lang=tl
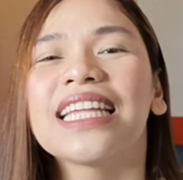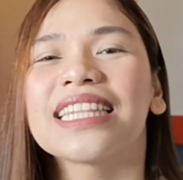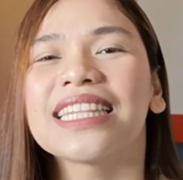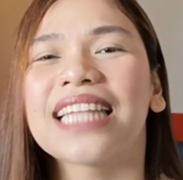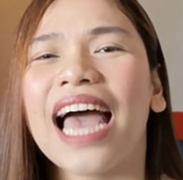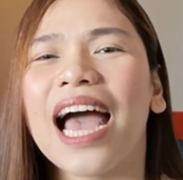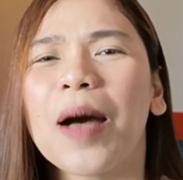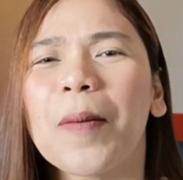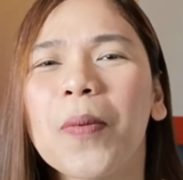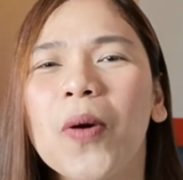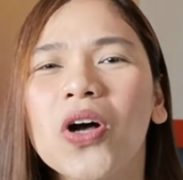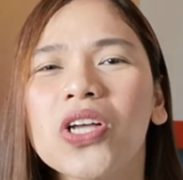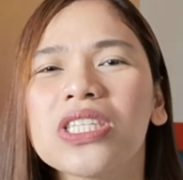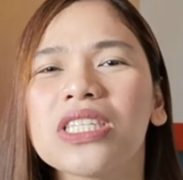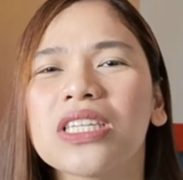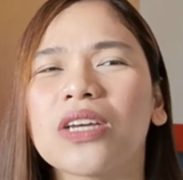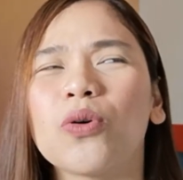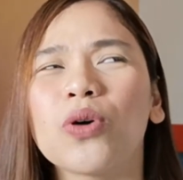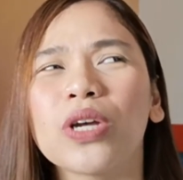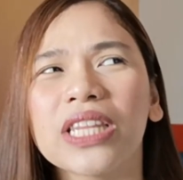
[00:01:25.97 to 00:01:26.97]

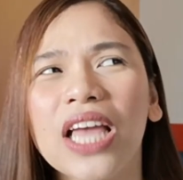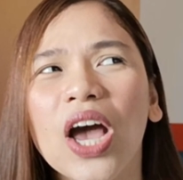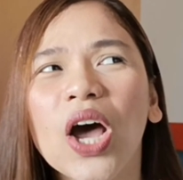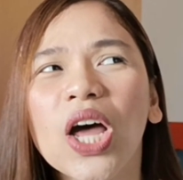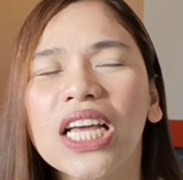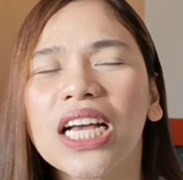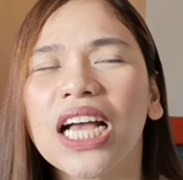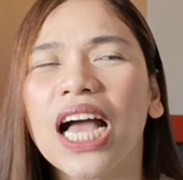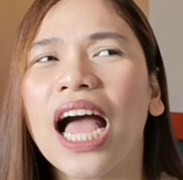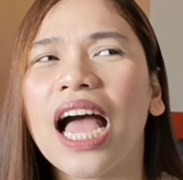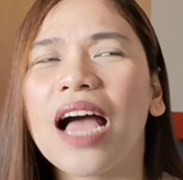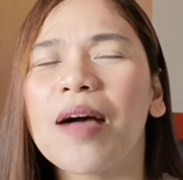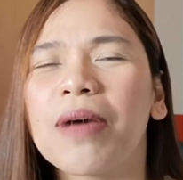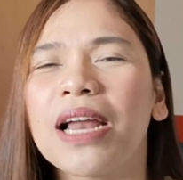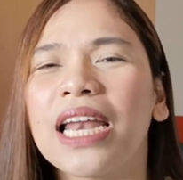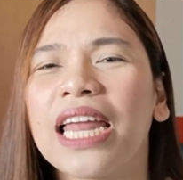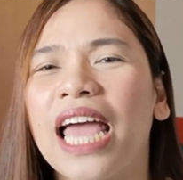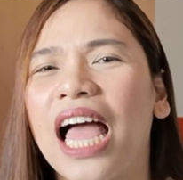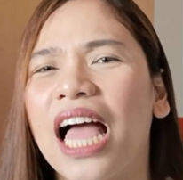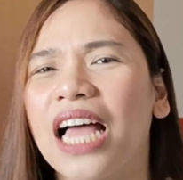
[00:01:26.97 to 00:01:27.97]
Tapos, kung hindi ako
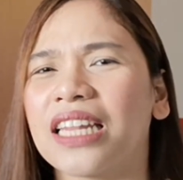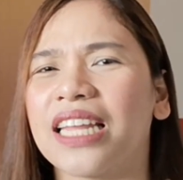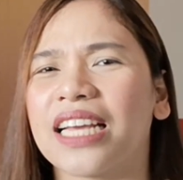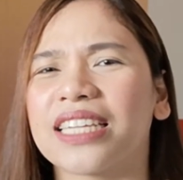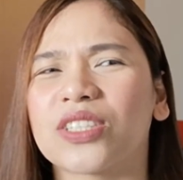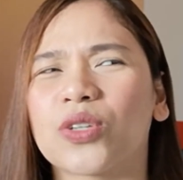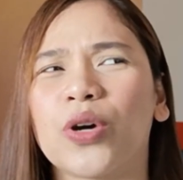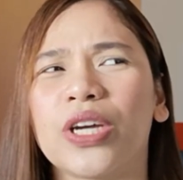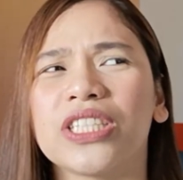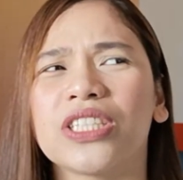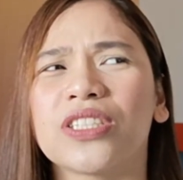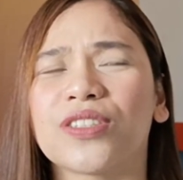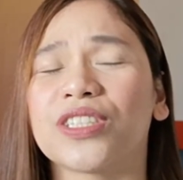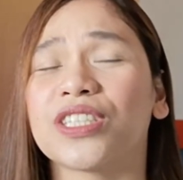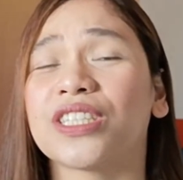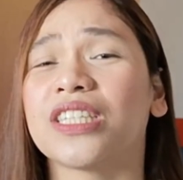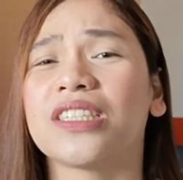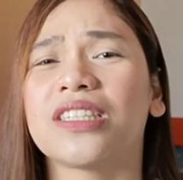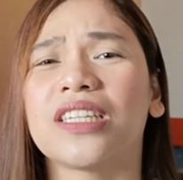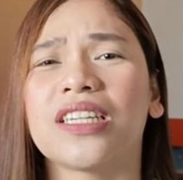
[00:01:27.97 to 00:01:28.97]
nagkakamali, ang next ko is
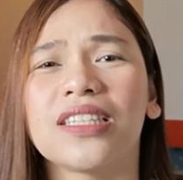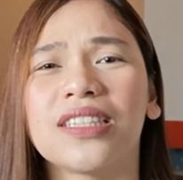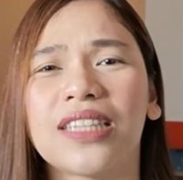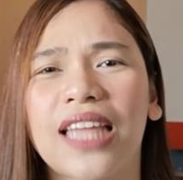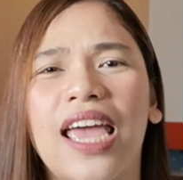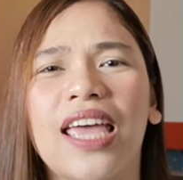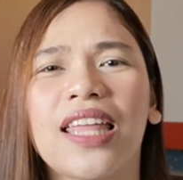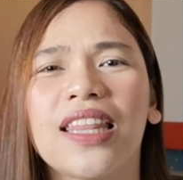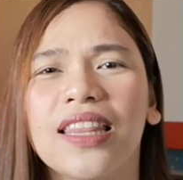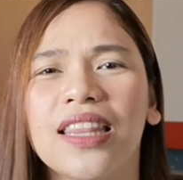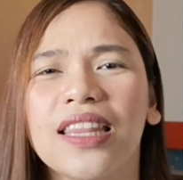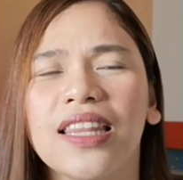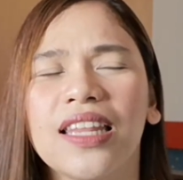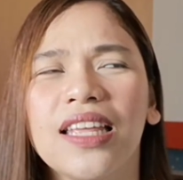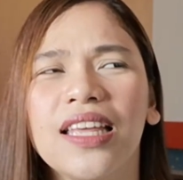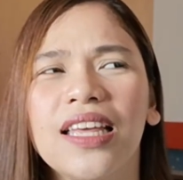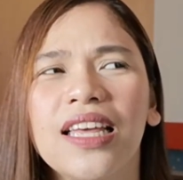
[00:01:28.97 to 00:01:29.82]
3310.